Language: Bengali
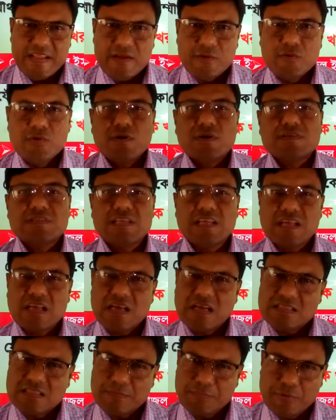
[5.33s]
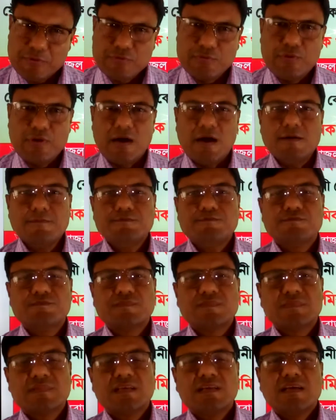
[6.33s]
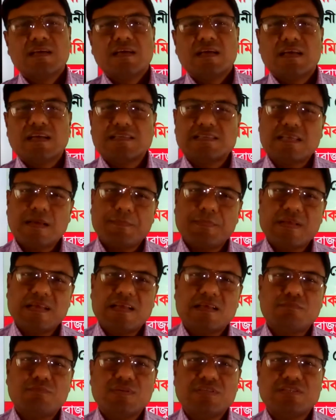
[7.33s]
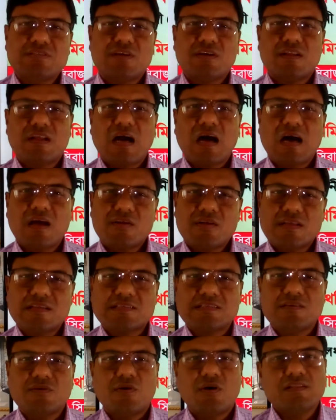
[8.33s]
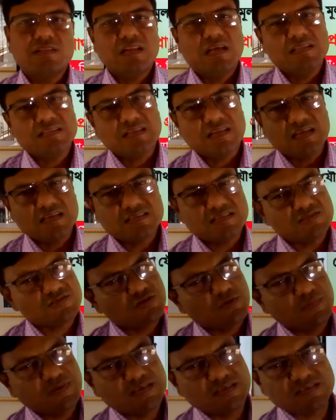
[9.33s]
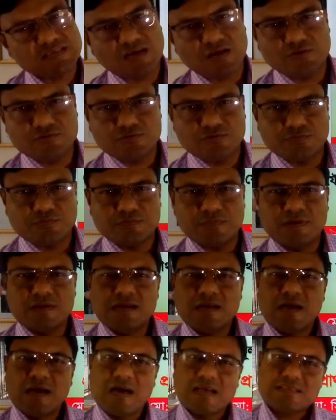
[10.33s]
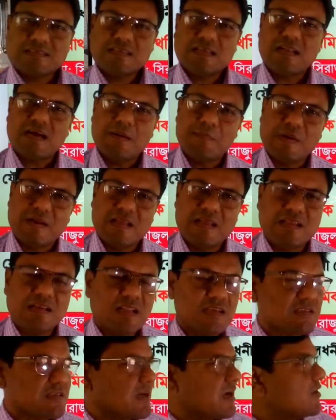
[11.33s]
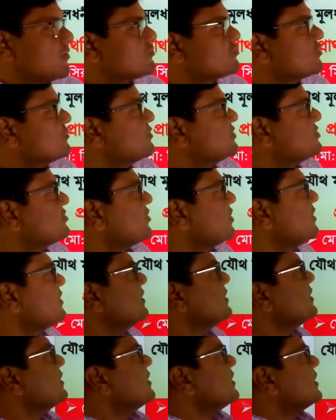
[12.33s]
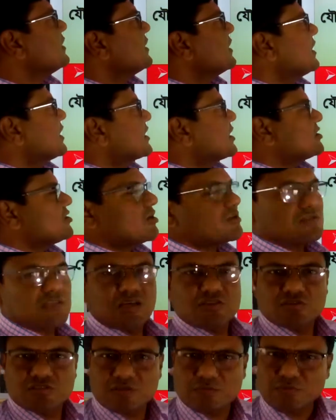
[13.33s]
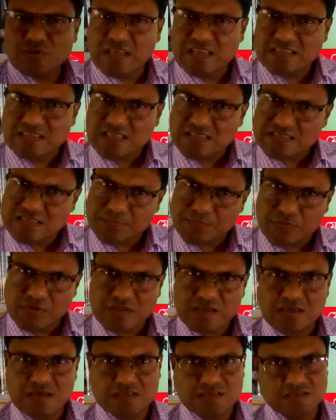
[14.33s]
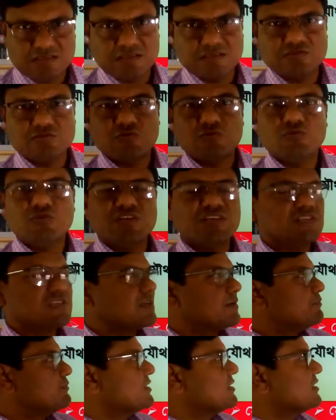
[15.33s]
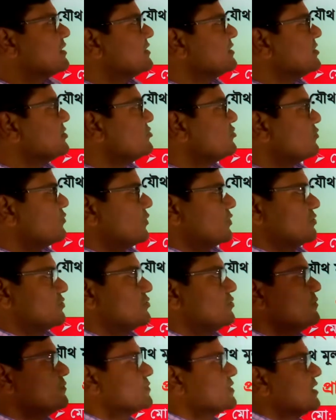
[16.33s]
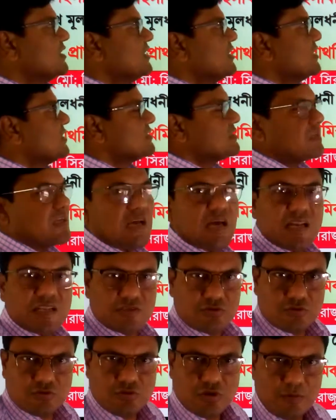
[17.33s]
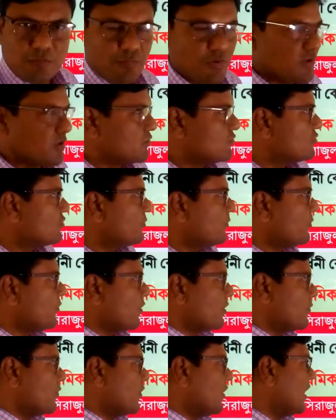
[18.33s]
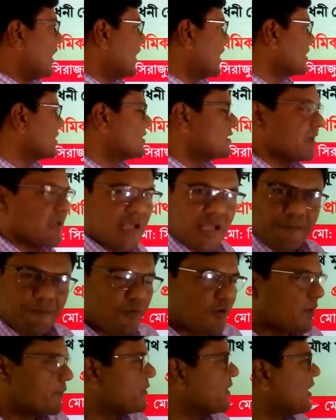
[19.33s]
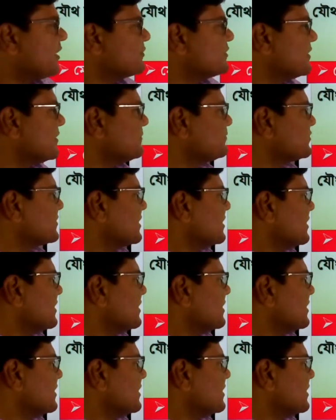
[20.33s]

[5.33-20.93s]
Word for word: প্রিয় শিক্ষার্থী বন্ধুরা হিসাব বিজ্ঞান বিষয়ের আরও একটি অনলাইন ক্লাসে সবাইকে স্বাগত আজকের আমার এই ক্লাসের আলোচ্য বিষয় একাদশ দ্বাদশ এবং এইচএসসি পরীক্ষার্থীদের জন্য হিসাব বিজ্ঞান দ্বিতীয় পত্র শেয়ার ইস্যু সম্পর্কিত পর্ব আট এই পর্বে আমি